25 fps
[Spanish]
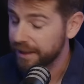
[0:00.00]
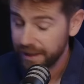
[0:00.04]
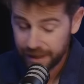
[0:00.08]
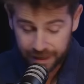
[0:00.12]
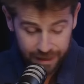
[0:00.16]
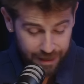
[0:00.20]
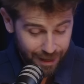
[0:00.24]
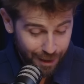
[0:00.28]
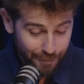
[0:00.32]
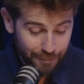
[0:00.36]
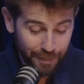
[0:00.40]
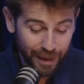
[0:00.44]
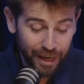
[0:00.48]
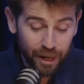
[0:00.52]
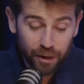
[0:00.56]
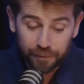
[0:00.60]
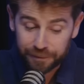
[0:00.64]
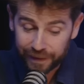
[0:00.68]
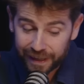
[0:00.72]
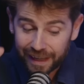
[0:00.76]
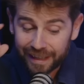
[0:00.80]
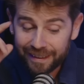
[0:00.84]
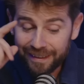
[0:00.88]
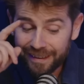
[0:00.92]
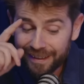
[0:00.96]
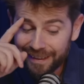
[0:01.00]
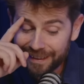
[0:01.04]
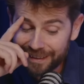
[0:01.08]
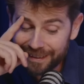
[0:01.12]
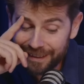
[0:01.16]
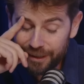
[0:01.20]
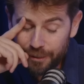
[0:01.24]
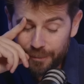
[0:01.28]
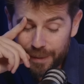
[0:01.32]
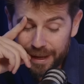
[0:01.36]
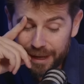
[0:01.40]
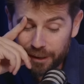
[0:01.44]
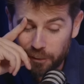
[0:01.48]
Que, Pero fíjate que
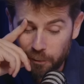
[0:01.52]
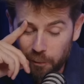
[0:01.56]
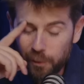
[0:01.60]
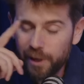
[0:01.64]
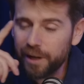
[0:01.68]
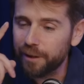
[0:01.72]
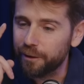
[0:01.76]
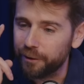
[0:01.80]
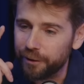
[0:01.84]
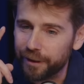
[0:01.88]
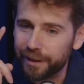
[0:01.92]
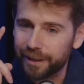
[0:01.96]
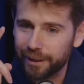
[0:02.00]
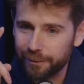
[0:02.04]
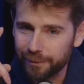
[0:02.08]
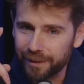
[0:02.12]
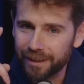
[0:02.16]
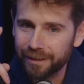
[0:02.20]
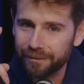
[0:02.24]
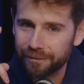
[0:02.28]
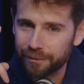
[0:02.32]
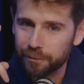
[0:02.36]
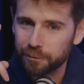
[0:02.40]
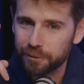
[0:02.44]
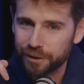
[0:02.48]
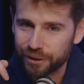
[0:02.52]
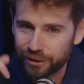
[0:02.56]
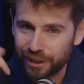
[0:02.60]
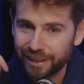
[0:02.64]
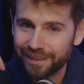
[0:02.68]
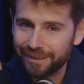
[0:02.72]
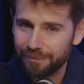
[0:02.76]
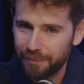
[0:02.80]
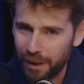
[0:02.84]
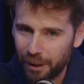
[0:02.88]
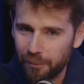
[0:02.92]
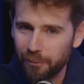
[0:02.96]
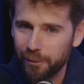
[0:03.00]
no me acuerdo de qué viene fluchi. O sea,
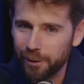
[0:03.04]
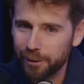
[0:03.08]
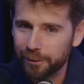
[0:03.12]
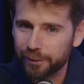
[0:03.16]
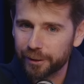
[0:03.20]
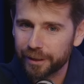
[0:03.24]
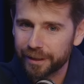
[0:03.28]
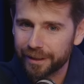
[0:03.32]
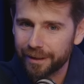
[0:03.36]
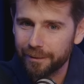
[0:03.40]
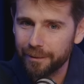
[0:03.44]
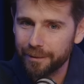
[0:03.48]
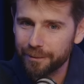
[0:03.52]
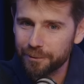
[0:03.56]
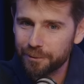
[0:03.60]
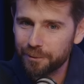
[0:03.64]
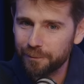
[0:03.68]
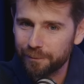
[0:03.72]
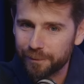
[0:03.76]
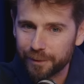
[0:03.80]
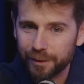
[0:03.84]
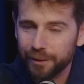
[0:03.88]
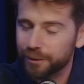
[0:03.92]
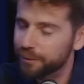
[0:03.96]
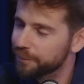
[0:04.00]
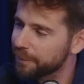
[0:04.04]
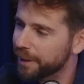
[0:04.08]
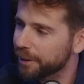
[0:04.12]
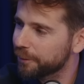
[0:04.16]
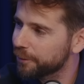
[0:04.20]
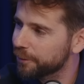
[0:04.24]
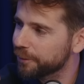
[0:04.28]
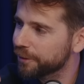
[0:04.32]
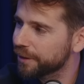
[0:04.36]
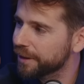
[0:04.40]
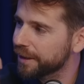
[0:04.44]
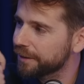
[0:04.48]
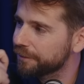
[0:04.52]
me acuerdo que llamaba mucho, pero no me
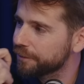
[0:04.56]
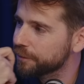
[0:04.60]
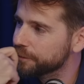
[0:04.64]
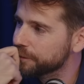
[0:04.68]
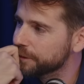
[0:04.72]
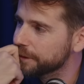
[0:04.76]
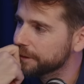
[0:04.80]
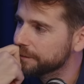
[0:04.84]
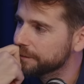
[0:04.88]
acuerdo que era fluchi.